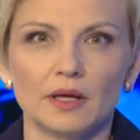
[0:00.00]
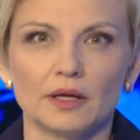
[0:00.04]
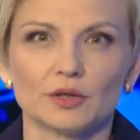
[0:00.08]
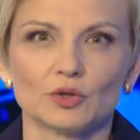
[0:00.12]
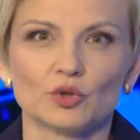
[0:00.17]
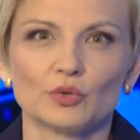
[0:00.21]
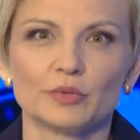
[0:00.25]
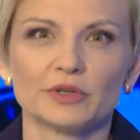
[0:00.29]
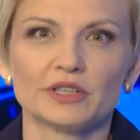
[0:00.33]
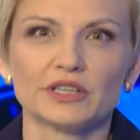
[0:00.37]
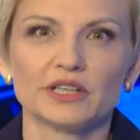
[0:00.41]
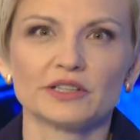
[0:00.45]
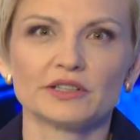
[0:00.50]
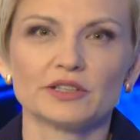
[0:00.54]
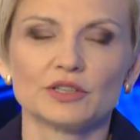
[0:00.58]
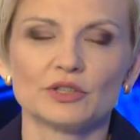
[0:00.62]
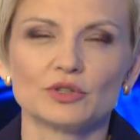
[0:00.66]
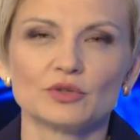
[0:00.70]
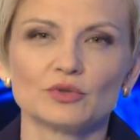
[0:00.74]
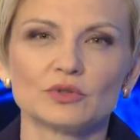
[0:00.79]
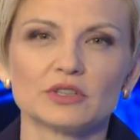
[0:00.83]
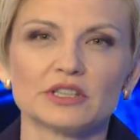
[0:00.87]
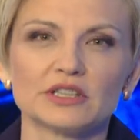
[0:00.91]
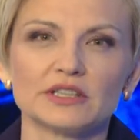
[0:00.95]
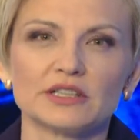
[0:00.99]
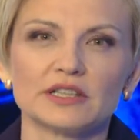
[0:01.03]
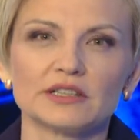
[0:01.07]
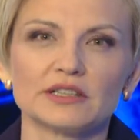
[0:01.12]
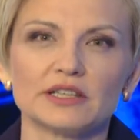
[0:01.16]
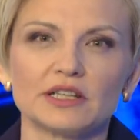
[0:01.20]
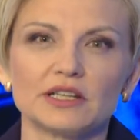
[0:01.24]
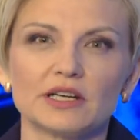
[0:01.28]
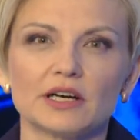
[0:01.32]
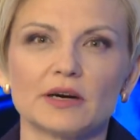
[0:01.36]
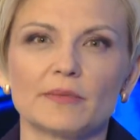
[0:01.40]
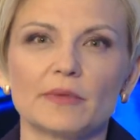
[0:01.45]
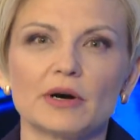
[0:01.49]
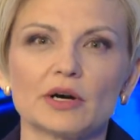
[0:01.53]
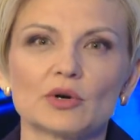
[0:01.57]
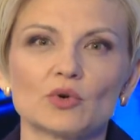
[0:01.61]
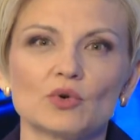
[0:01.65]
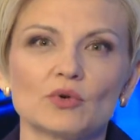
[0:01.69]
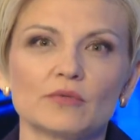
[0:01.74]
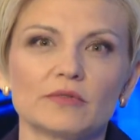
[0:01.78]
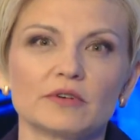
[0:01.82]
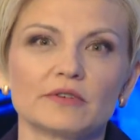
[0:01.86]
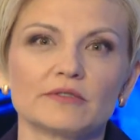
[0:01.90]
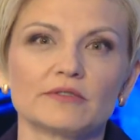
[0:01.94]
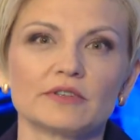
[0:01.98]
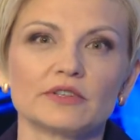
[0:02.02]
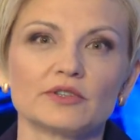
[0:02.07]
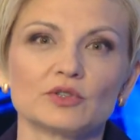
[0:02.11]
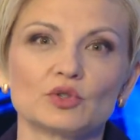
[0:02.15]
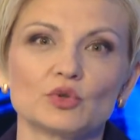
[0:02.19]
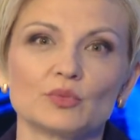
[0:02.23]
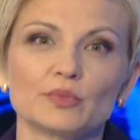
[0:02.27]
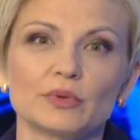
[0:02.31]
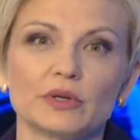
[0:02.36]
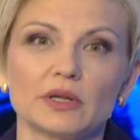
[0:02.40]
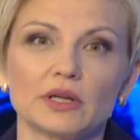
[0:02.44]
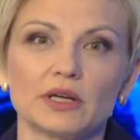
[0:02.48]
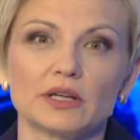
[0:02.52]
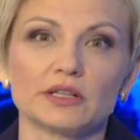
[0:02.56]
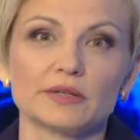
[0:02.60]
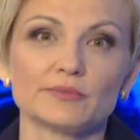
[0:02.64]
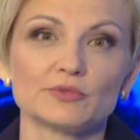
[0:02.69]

Губернатор Югры Наталья Комарова выступила